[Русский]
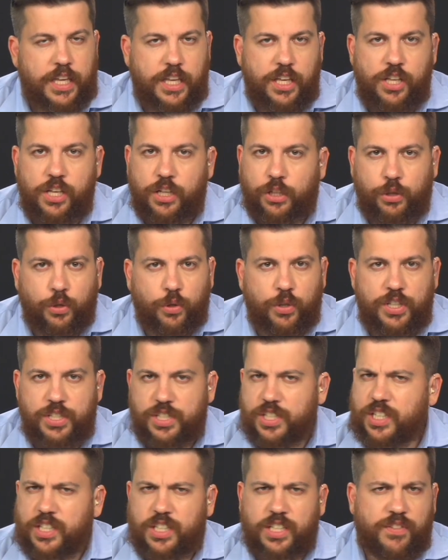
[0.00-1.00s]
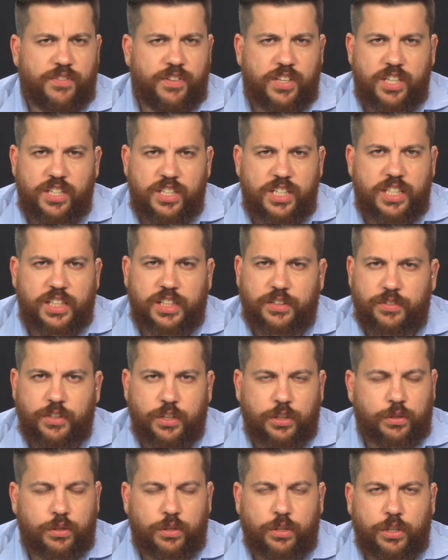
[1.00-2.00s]
И никто из них, ни Венедиктов,
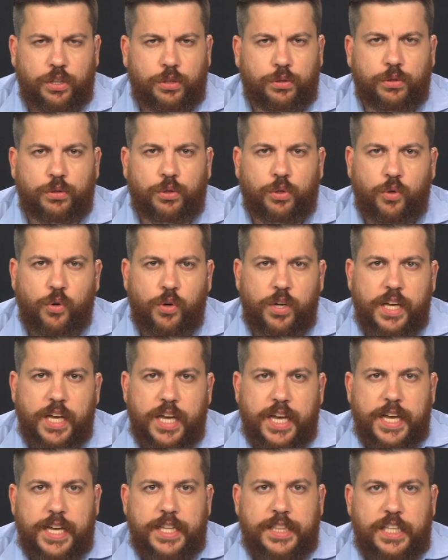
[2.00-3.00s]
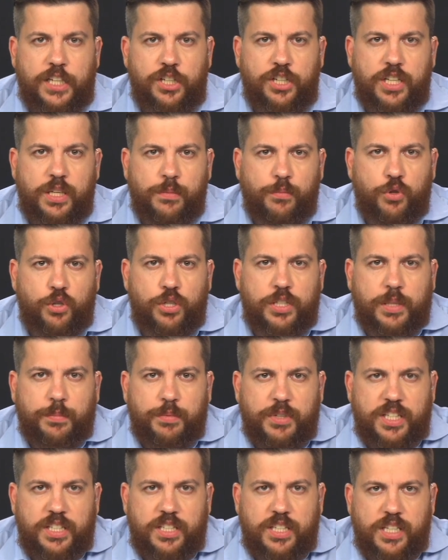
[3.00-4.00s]
никто, никто другой, даже не может
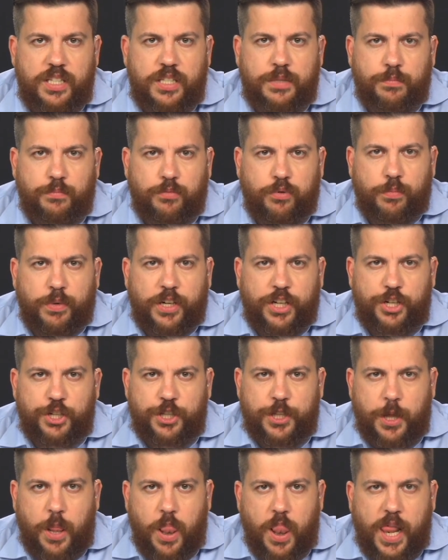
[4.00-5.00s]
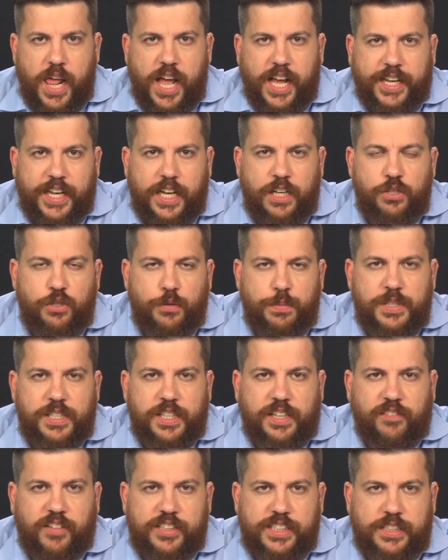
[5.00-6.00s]
объяснить публично, а как,
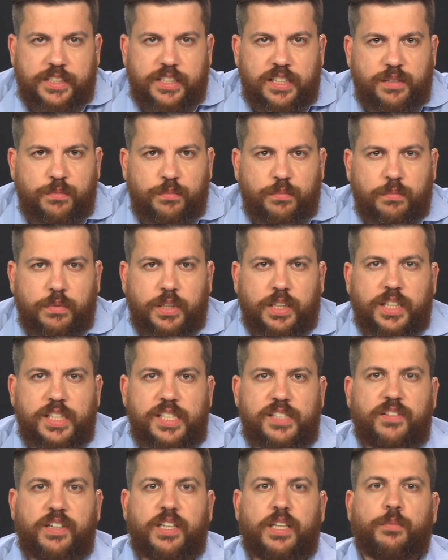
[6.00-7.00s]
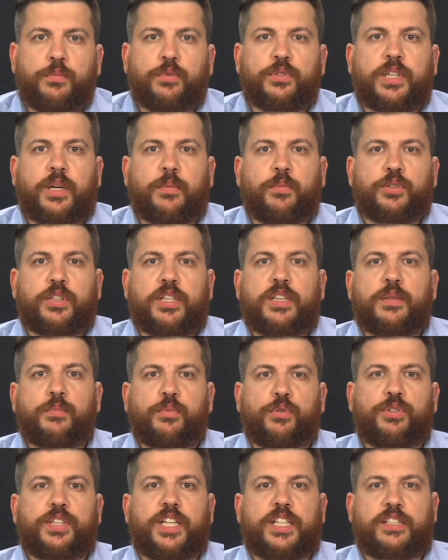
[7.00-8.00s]
собственно говоря, с этим голосованием будут работать
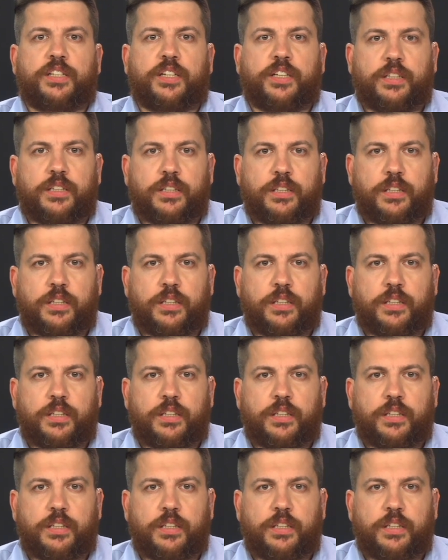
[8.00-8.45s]
наблюдатели.